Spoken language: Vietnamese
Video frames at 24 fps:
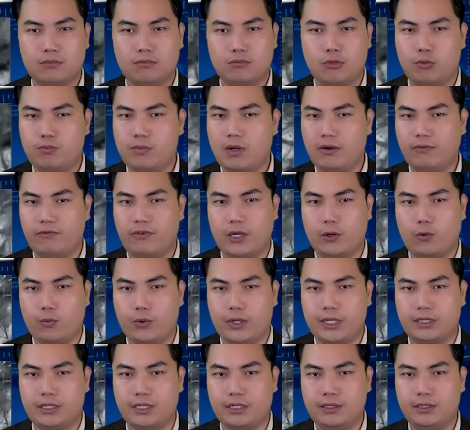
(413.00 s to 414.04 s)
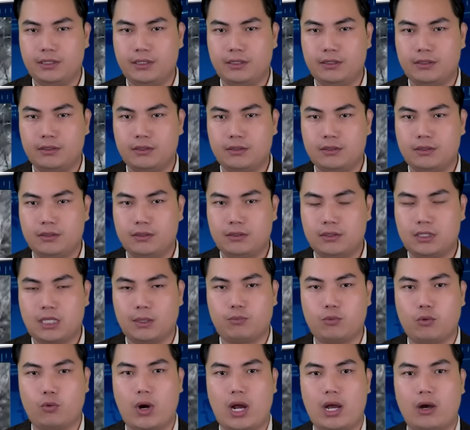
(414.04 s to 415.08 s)
Một đơn vị uy tín,
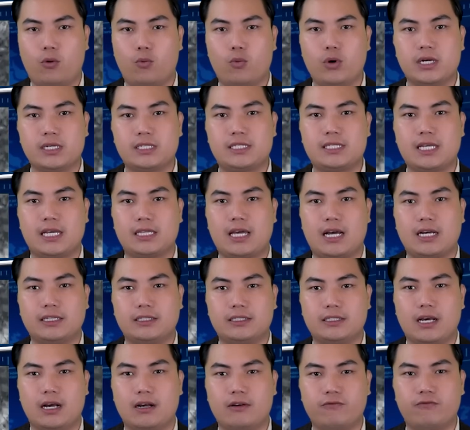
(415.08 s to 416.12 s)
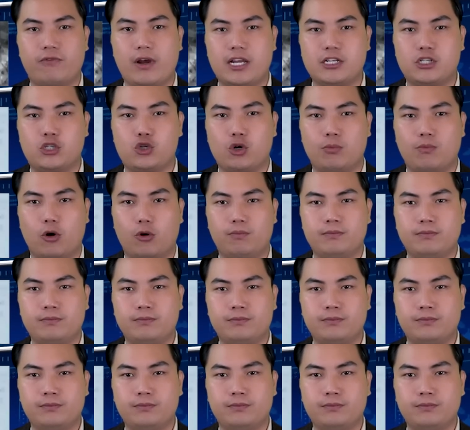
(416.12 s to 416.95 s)
tập đoàn quân xe tăng cận vệ số 1,